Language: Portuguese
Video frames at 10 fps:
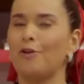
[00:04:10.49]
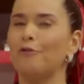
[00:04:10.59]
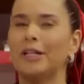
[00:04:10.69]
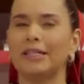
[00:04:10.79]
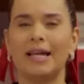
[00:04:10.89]

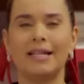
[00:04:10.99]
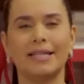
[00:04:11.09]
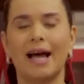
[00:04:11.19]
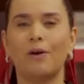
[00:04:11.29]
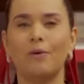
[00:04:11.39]

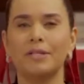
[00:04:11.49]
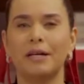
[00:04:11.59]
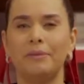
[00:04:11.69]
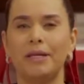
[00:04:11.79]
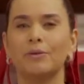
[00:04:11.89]
confraternizar com os
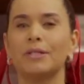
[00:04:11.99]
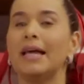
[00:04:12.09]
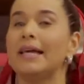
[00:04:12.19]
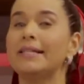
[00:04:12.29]
amigos